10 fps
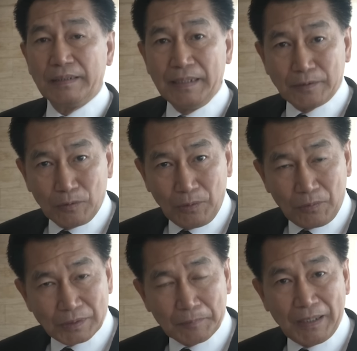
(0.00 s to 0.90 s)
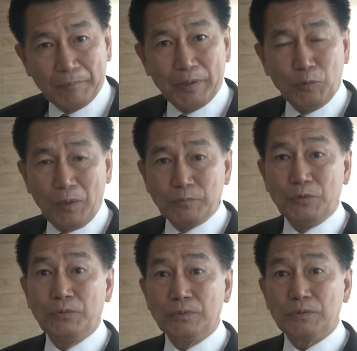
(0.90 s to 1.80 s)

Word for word: ที่จอดรถของสภา มีร่วมอยู่